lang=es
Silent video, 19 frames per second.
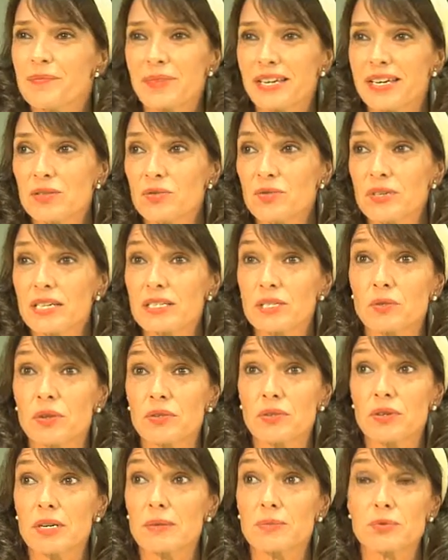Es una
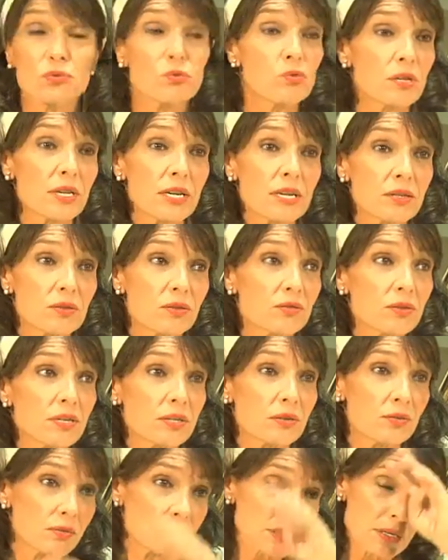situación absurda, es,
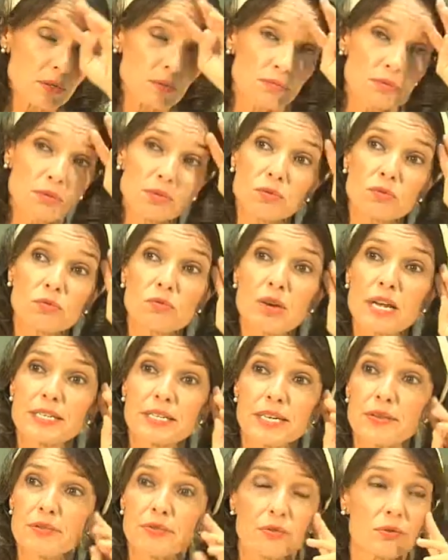es, es un
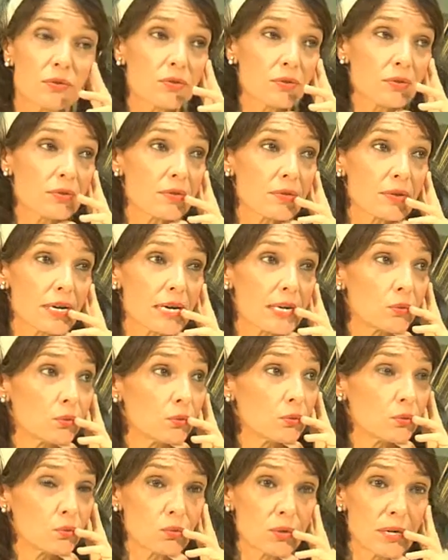hachazo a la
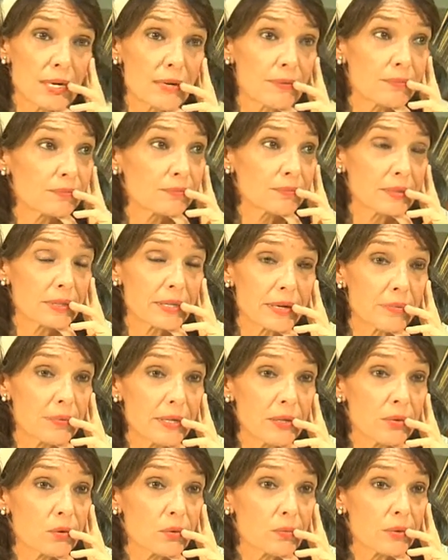cultura
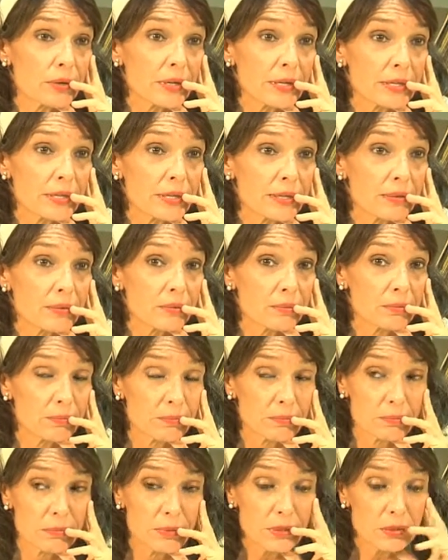tremendo, porque,
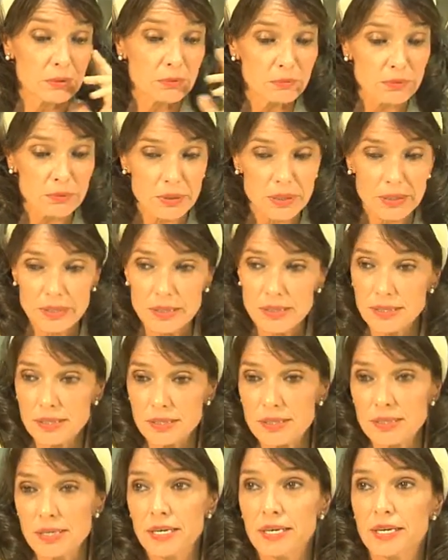bueno, porque es que
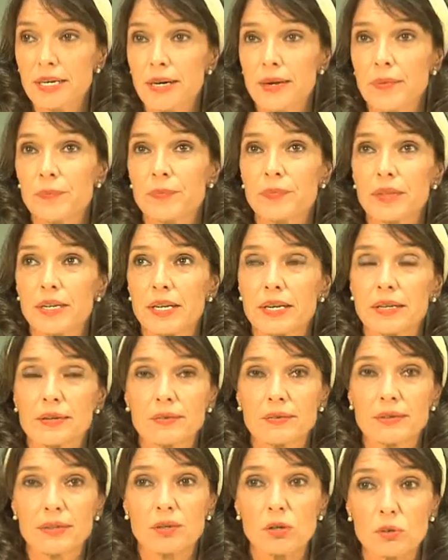es
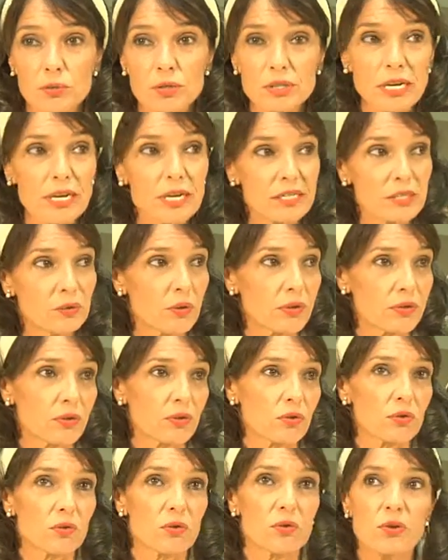¿Cómo está la
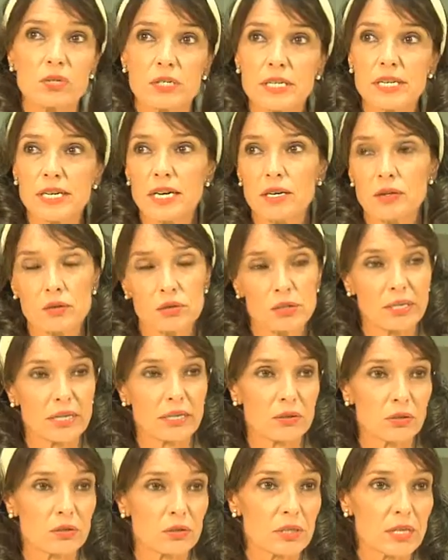situación? No se llenan los
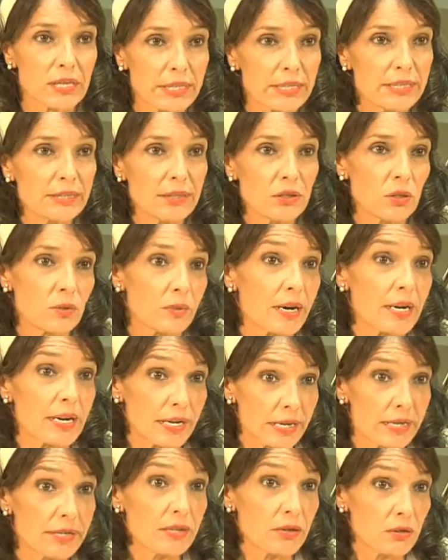teatros, la gente no va, la
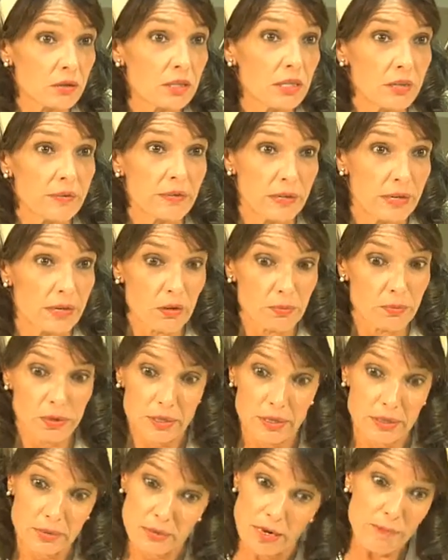gente no tiene dinero,
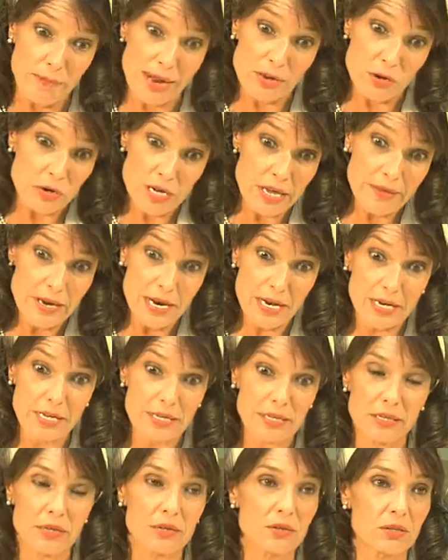porque la mayoría de la
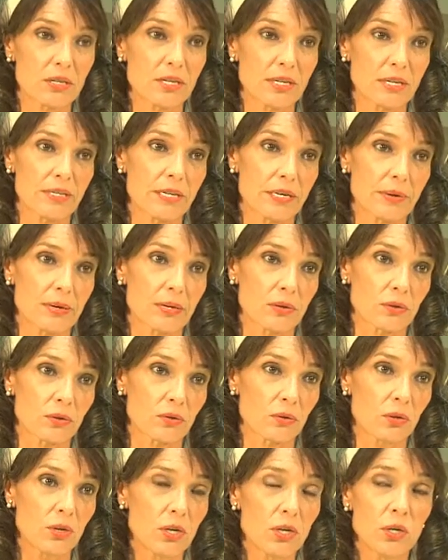gente no tiene
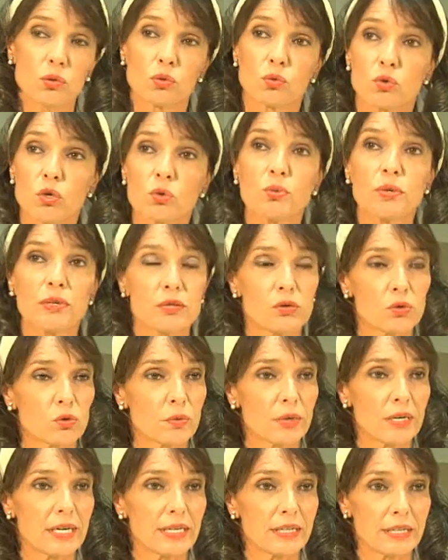trabajo. Tú no puedes
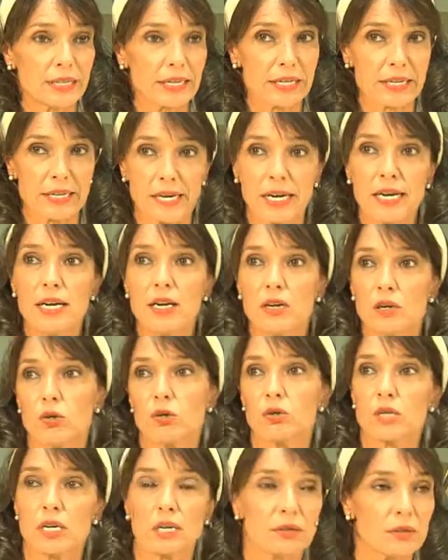subir la entrada.
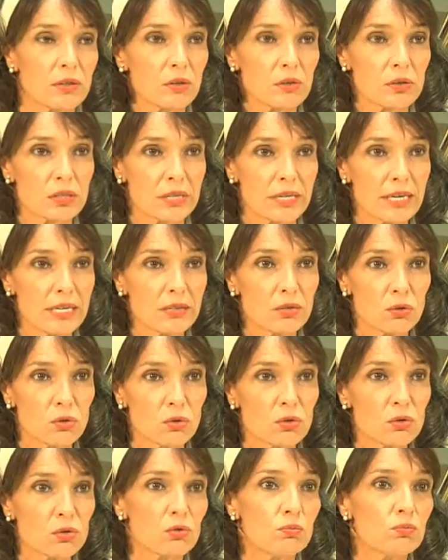Los,
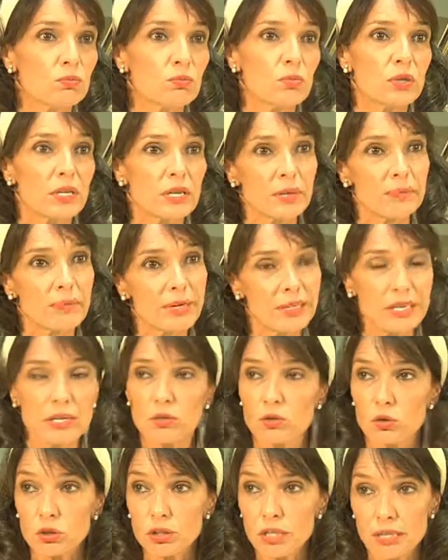teatros municipales
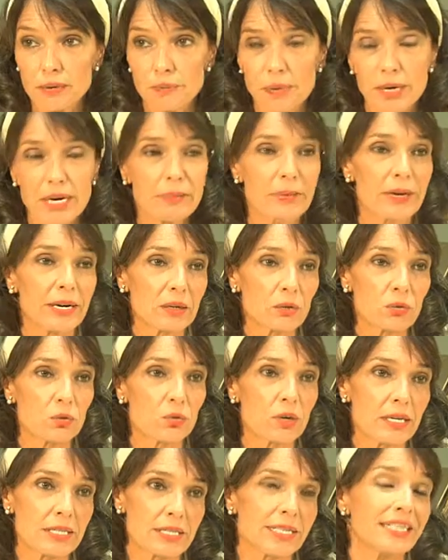no tienen para pagarte un
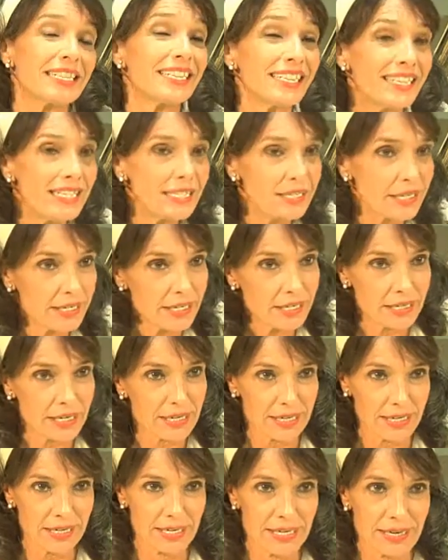caché. Tienes que ir a
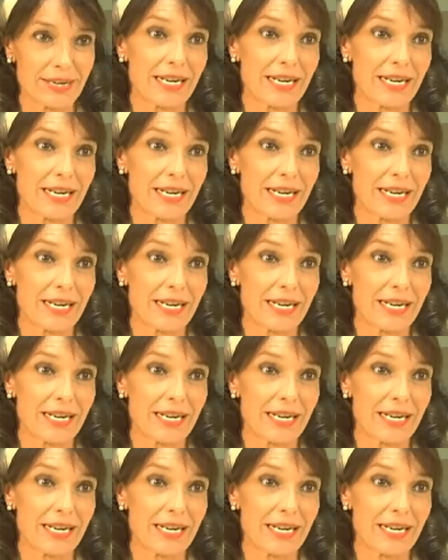taquilla.